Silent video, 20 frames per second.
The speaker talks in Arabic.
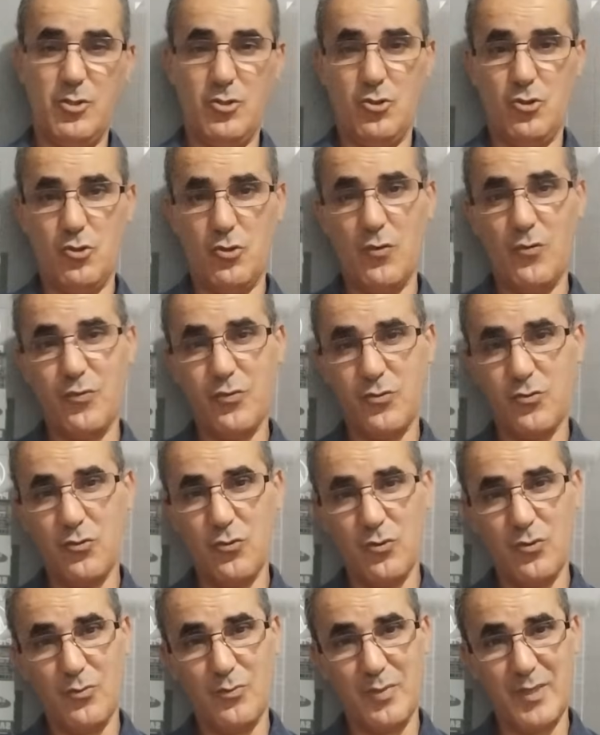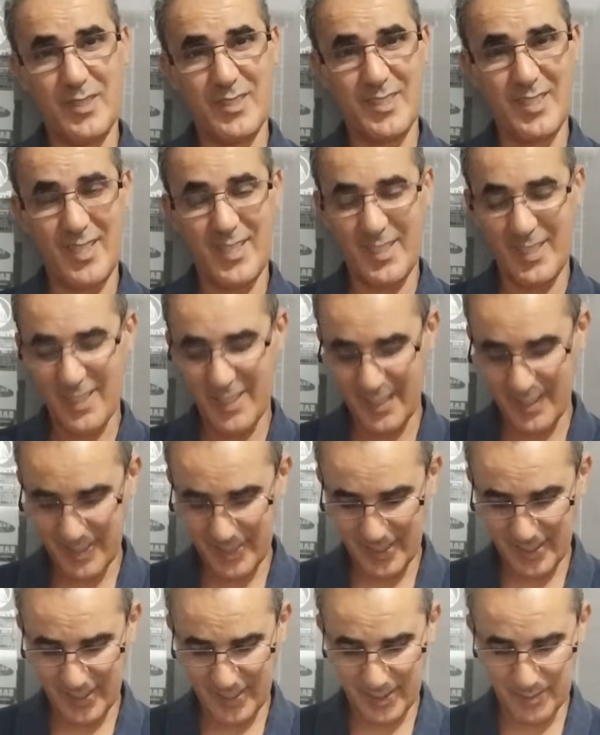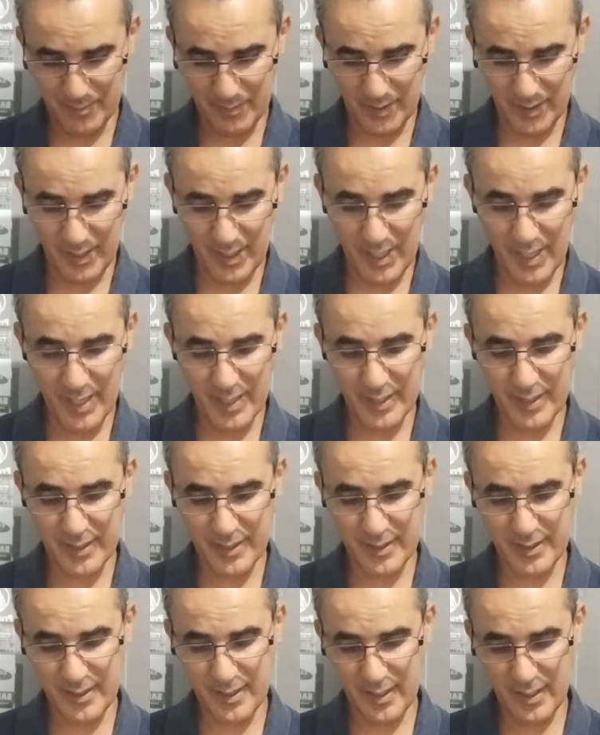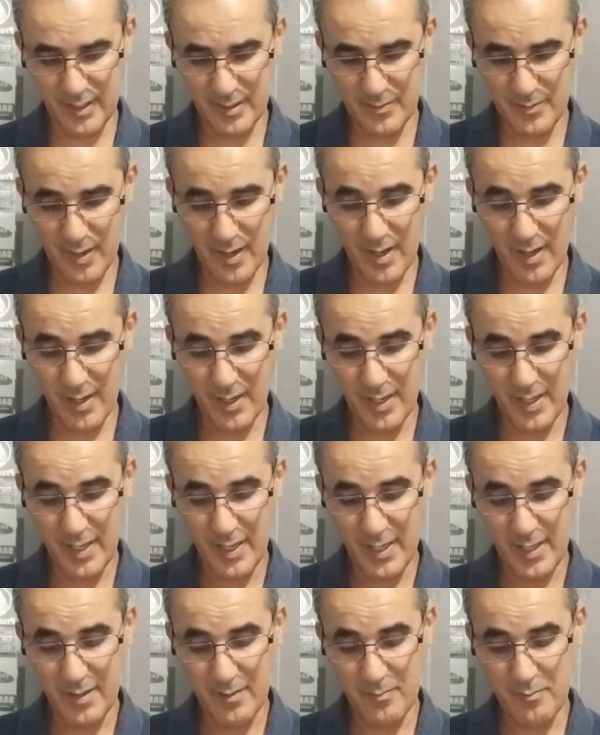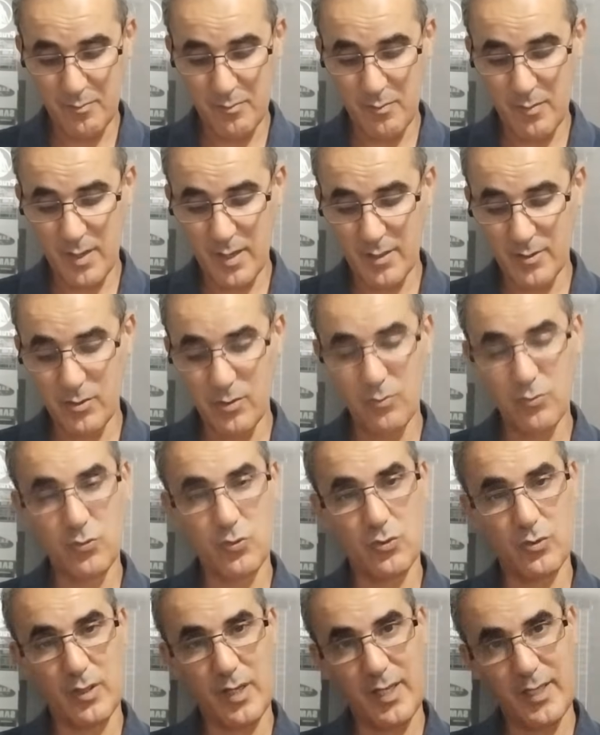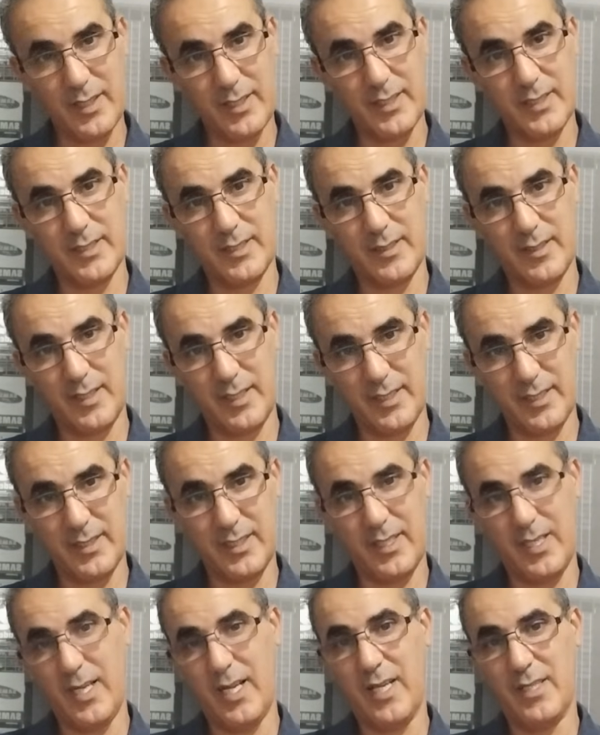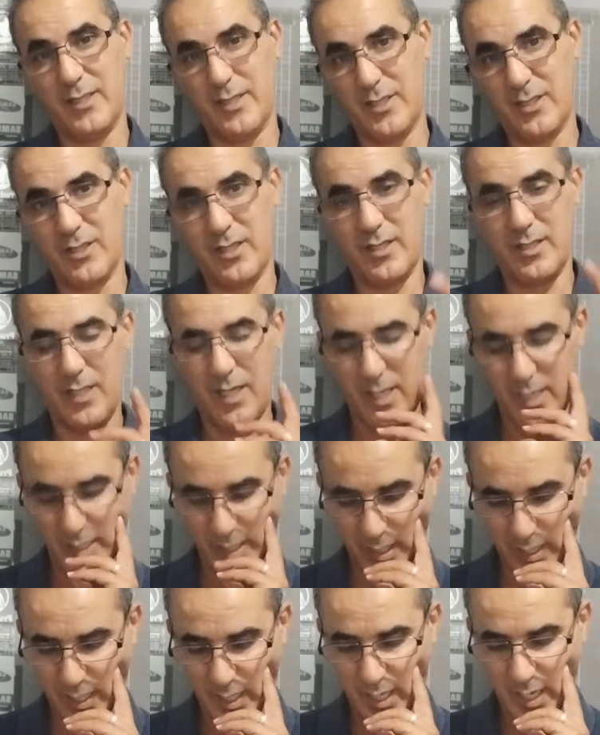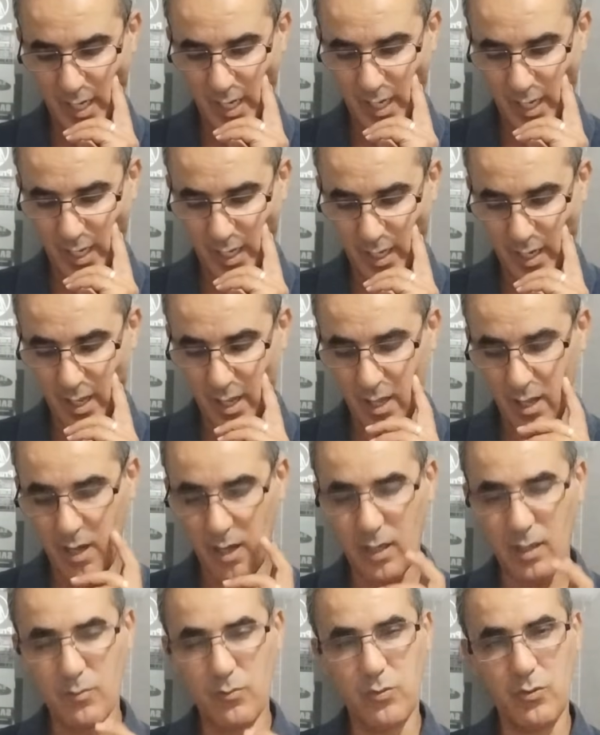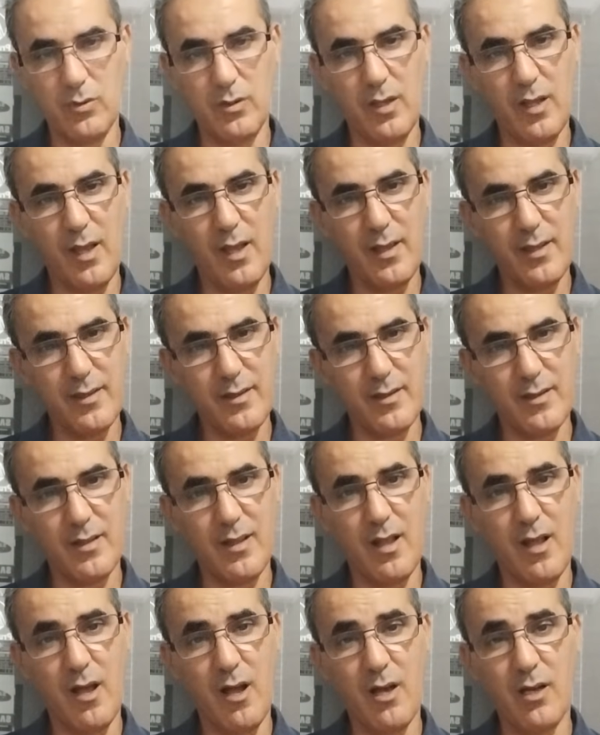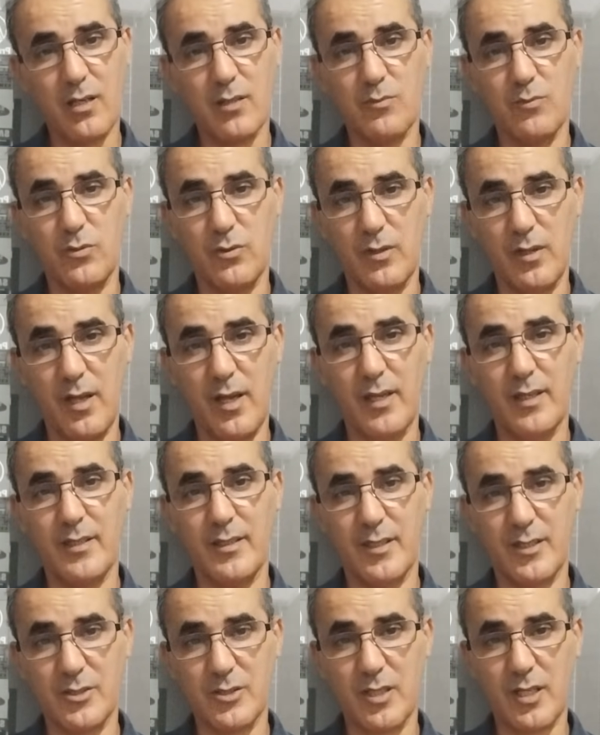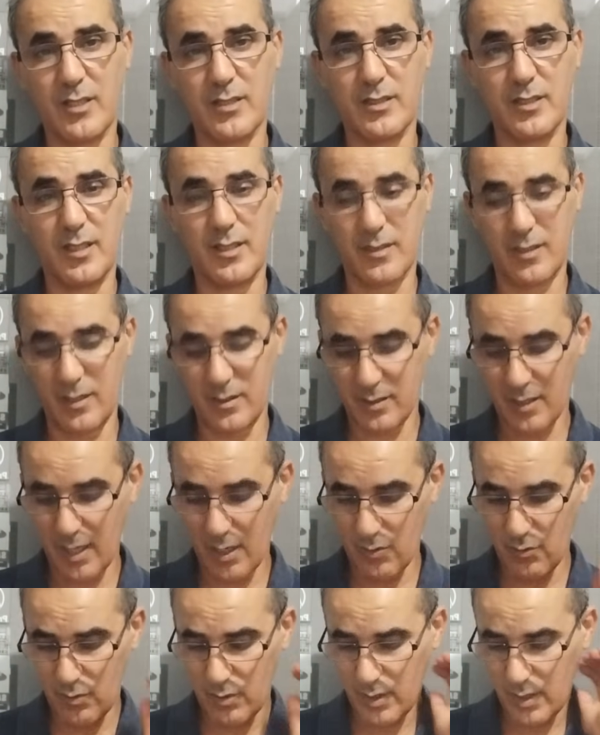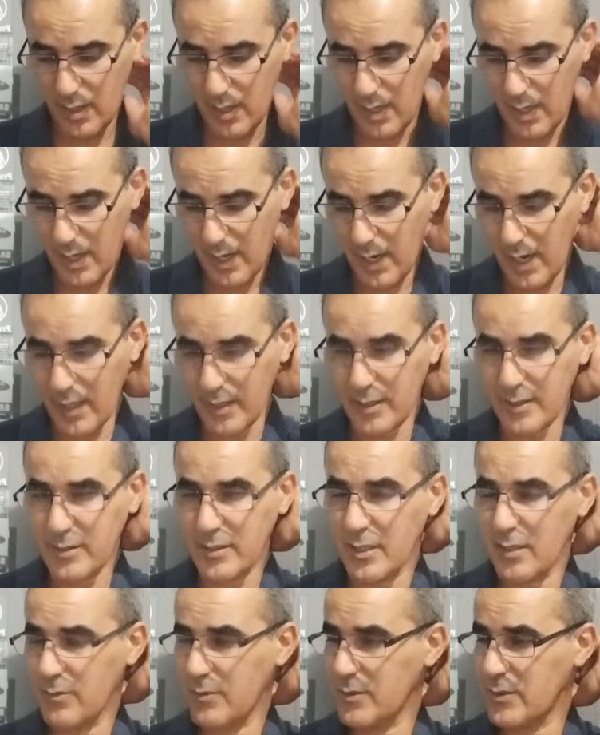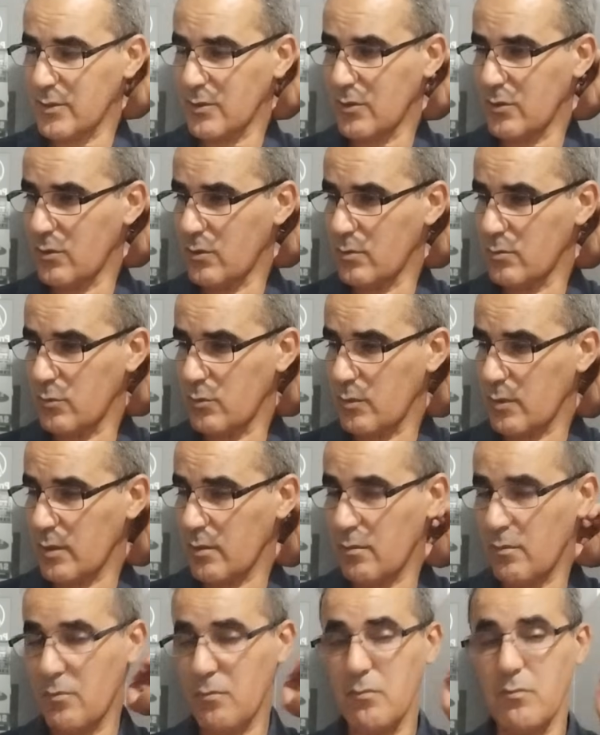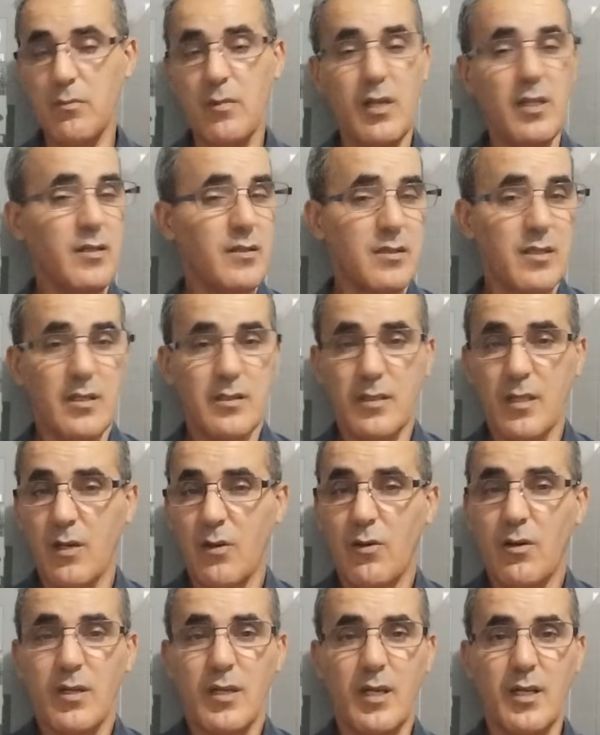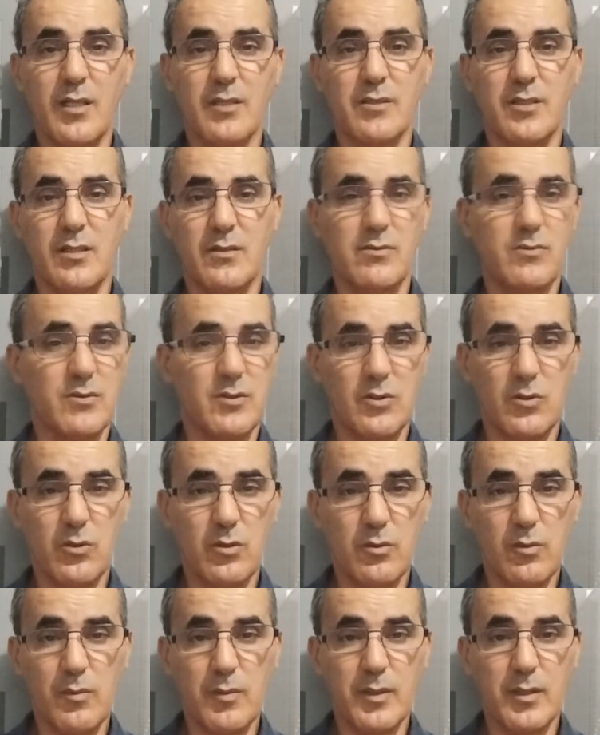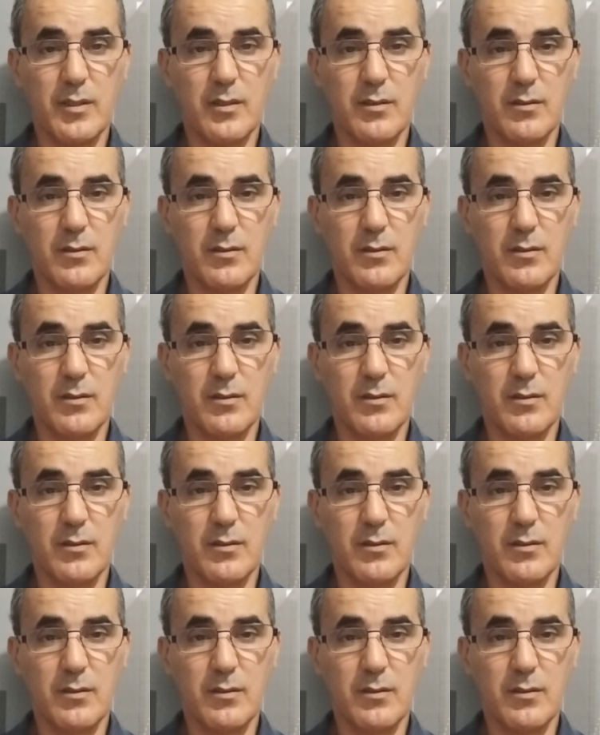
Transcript: شفتوا بصريحة العبر آخر كلمه ما دمت رئيس الاتحاد الجزائري لا أقبل أي لا أقبل أي شخص يتطاول على التلفزيون العمومي من تطاول على التلفزيون العمومي